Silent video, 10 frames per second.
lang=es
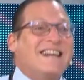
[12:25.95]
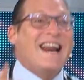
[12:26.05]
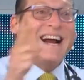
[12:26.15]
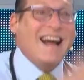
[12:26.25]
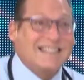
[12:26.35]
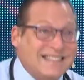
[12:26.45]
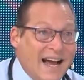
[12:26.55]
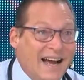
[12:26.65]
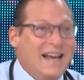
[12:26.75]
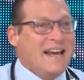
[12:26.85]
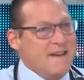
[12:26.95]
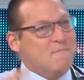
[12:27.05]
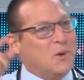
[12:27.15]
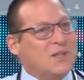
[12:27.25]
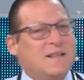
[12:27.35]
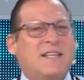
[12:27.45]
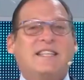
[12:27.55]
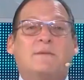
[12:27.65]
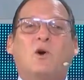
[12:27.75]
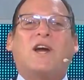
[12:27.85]
de la casa.
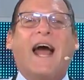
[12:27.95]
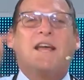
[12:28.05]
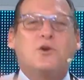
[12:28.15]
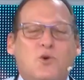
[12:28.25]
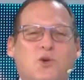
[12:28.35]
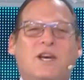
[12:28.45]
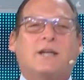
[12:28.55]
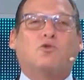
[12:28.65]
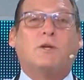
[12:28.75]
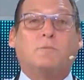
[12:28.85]
Importantísimo que ayude a su